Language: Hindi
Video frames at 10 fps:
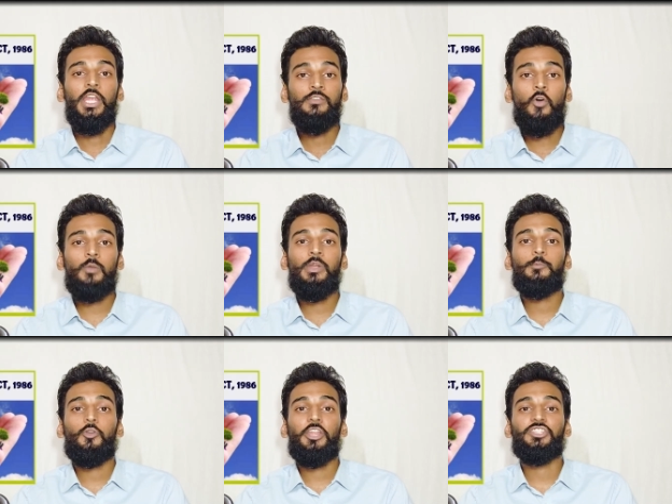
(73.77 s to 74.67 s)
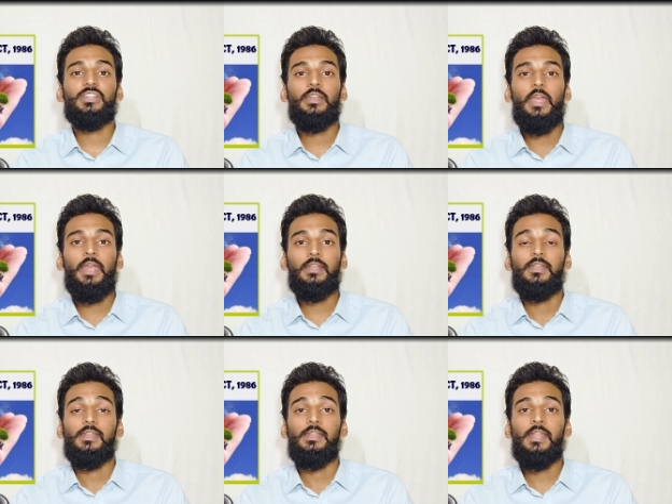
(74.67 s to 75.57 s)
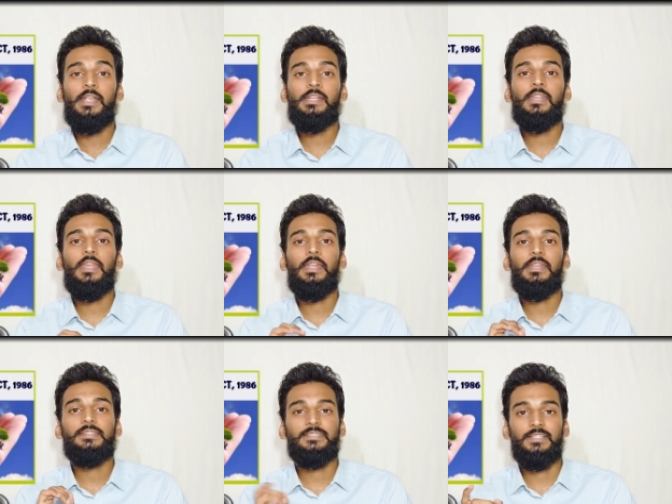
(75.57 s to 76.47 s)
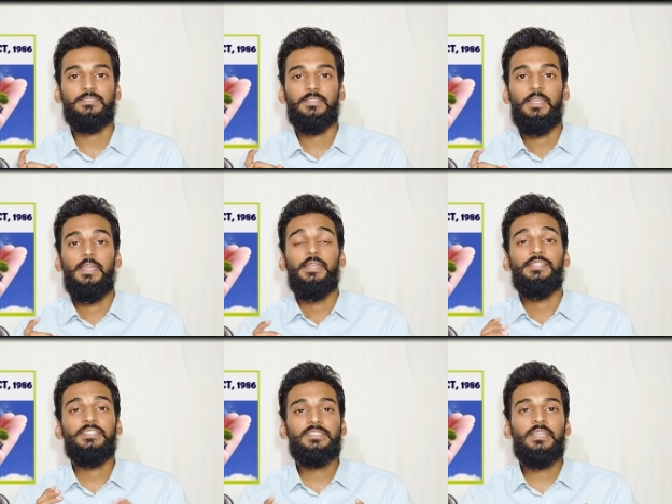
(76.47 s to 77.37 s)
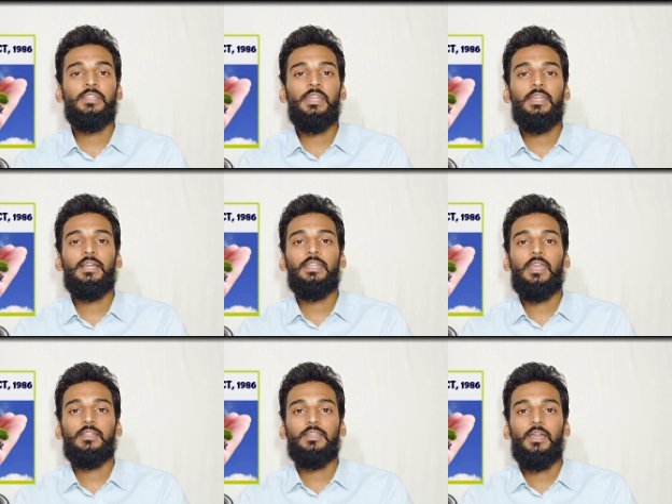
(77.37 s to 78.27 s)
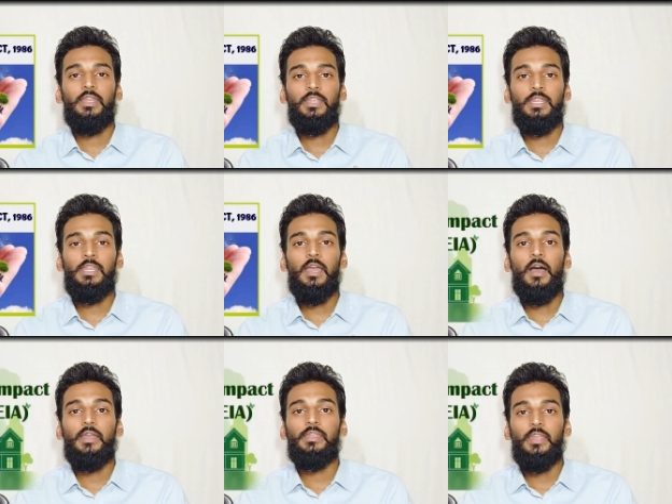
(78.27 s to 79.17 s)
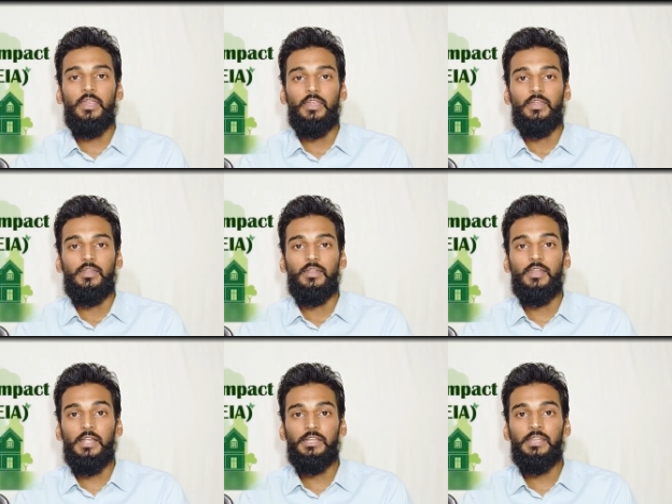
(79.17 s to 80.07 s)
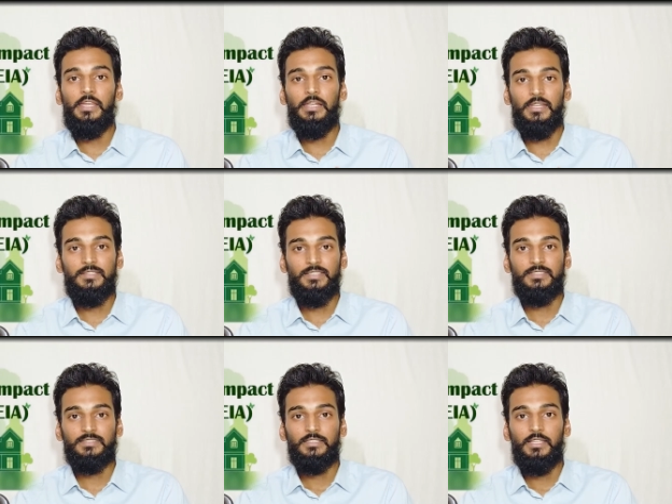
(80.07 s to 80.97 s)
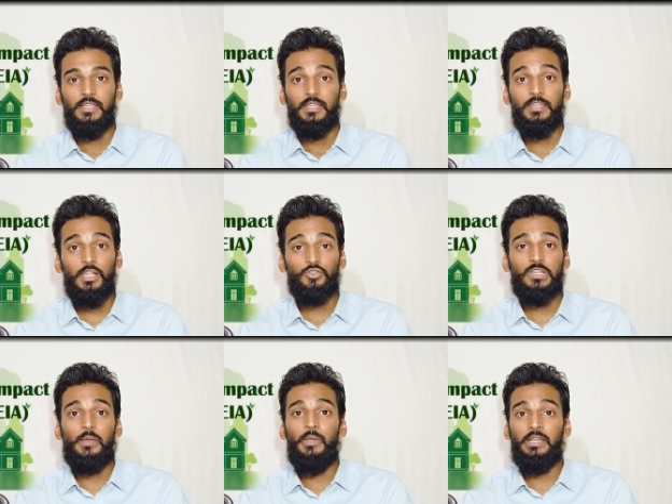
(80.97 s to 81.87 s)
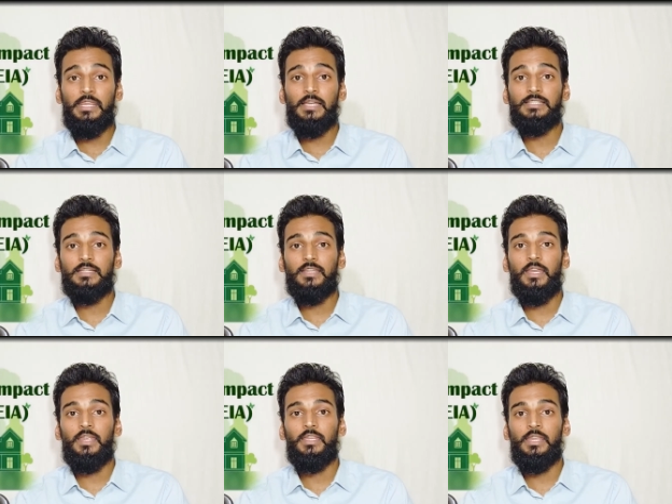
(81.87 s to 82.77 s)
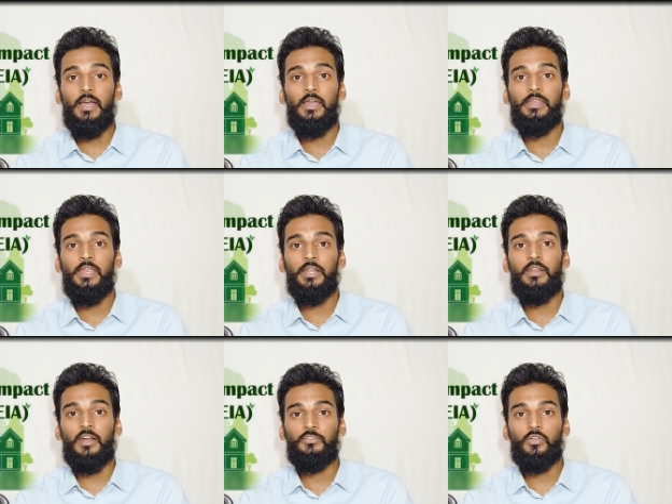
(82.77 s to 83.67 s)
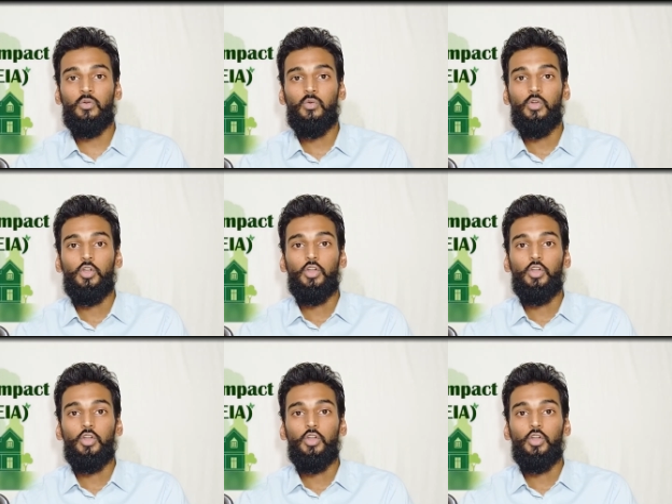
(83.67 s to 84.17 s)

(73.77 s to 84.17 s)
इन्वायरमेंट प्रोटेक्शन एक्ट 1986 जिसके अंदर निकल के आता है ई आई ए 1986 देन उसे अमेंड किया जाता है ई आई ए ड्राफ्ट को